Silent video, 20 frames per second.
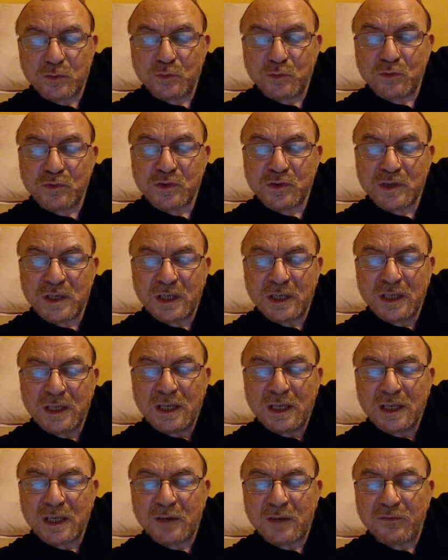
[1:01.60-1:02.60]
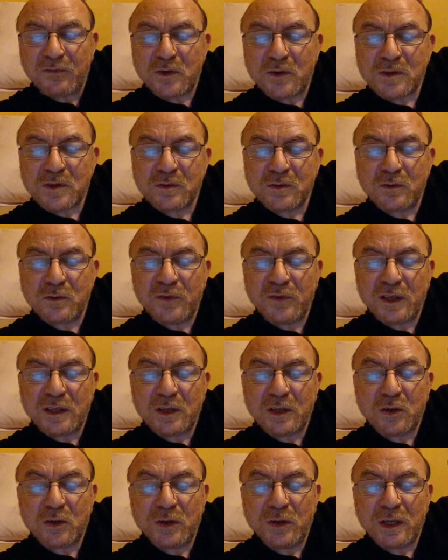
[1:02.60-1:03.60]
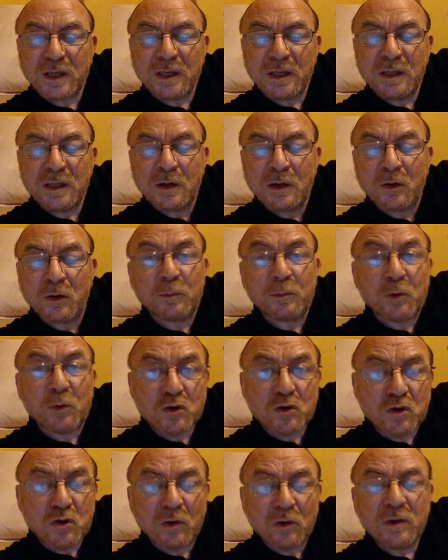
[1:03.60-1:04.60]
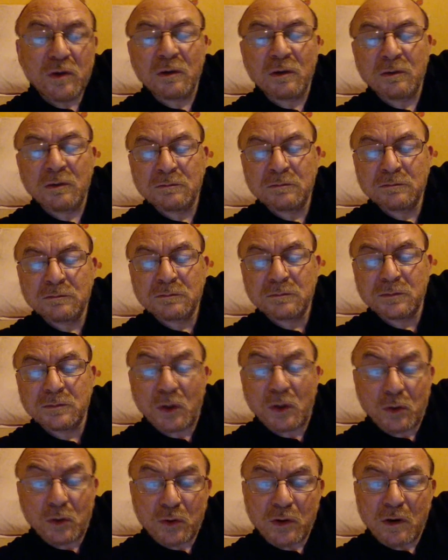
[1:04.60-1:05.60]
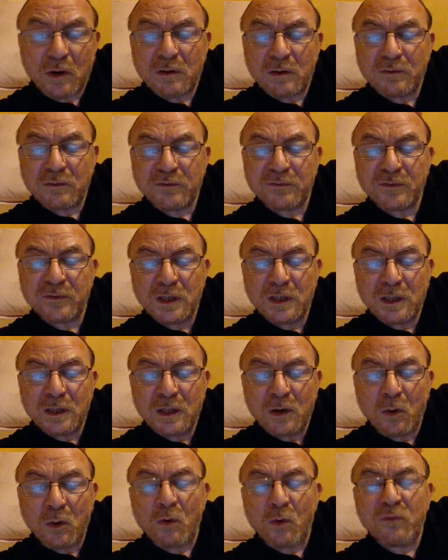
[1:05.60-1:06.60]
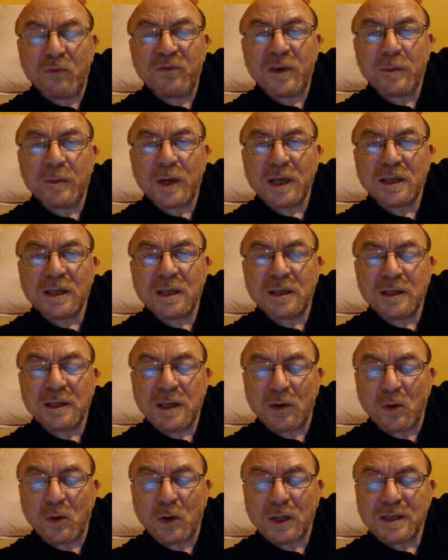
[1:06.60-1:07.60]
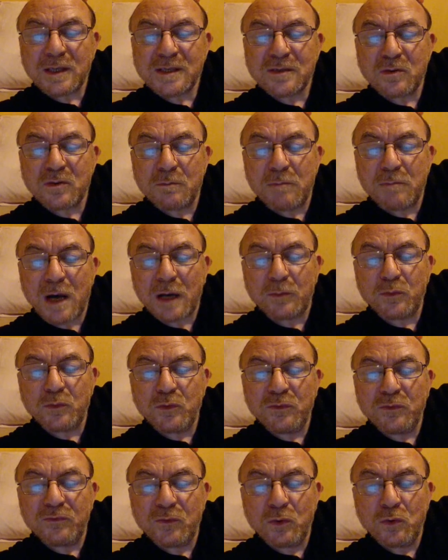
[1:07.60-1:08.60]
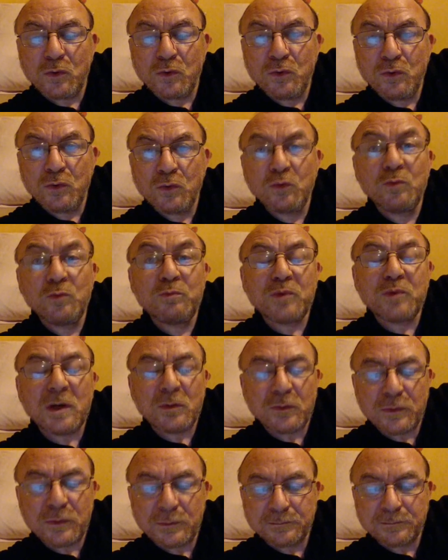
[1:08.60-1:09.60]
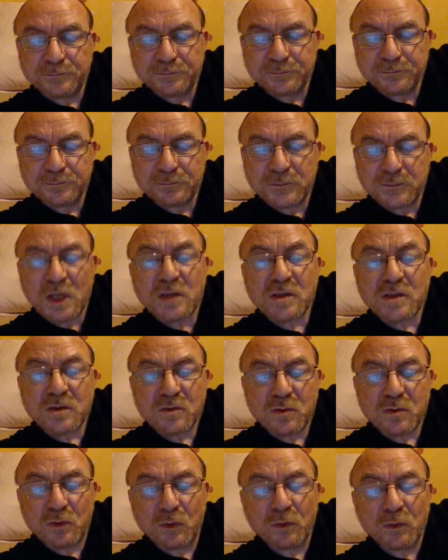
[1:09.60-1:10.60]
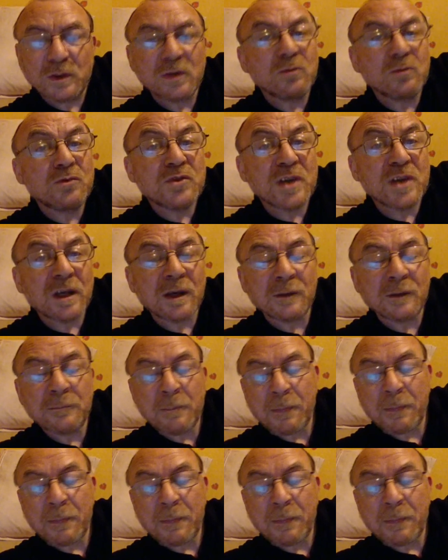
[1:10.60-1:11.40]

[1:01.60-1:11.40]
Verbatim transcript: Bush, qu'à force de faire des conneries au Proche-Orient, dans le Golfe, on fabrique des terroristes barbus, velus ou poilus. Ça c'est selon les goûts de chacun.